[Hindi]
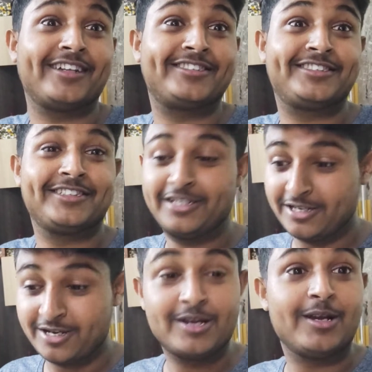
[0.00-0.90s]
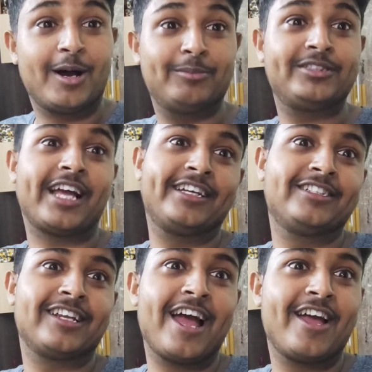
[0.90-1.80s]
आज हमने
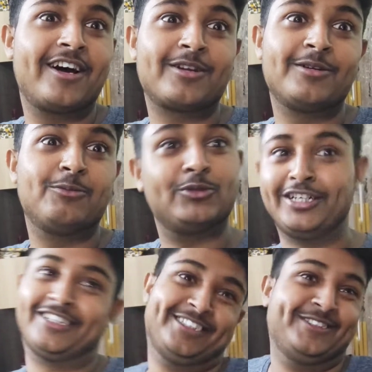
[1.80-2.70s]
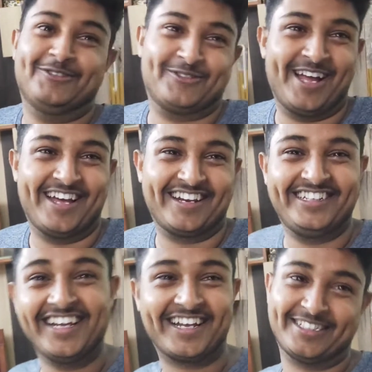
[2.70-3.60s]
साइकिल चलाया यार मुझे यकीन नहीं हो रहा यार
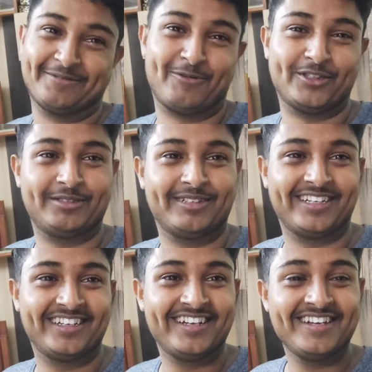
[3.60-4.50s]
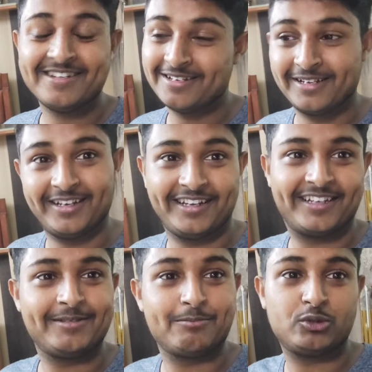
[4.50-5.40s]
ये कैसे पॉसिबल है
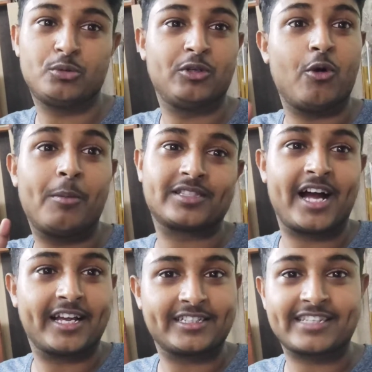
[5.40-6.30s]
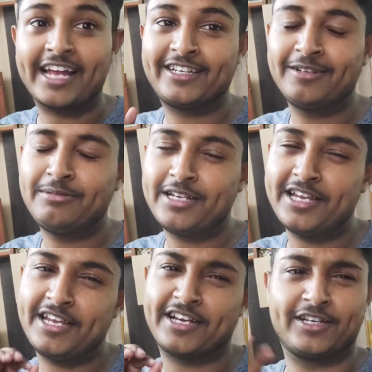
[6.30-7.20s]
लेकिन जो भी कहो मज़ा आ गया साइकिल
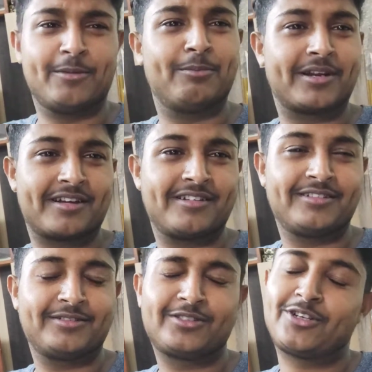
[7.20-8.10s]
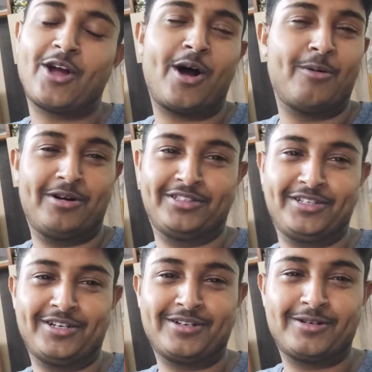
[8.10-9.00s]
भी एक नंबर क्या बात
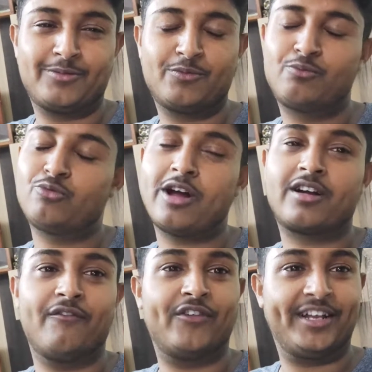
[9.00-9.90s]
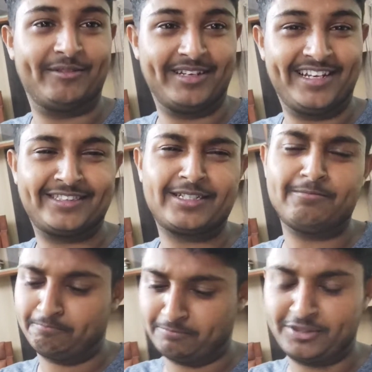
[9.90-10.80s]
है यार पूरा कंफर्टेबल है
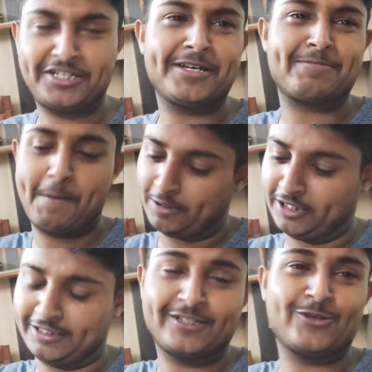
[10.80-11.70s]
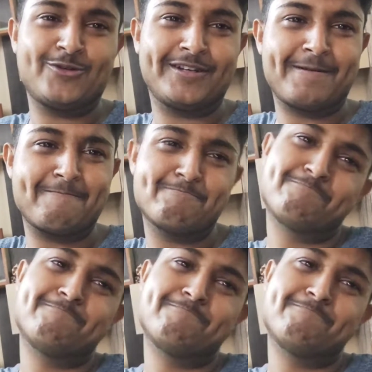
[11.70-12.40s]
एकदम गियर पे बदलते चलो एकदम